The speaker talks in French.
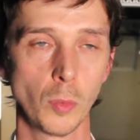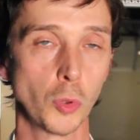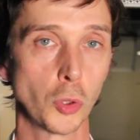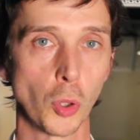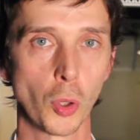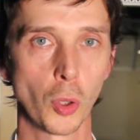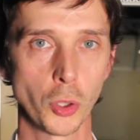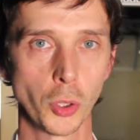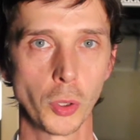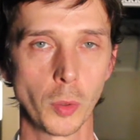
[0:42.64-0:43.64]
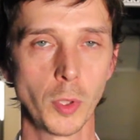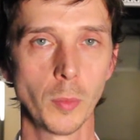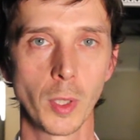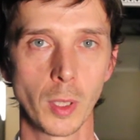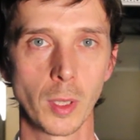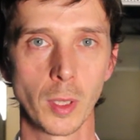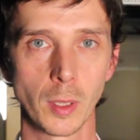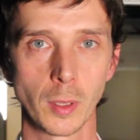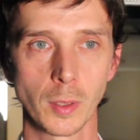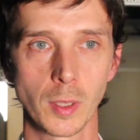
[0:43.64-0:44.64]
j'étais encore jeune commis,
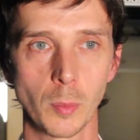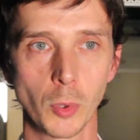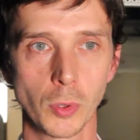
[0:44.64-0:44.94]
mais non, c'était un beau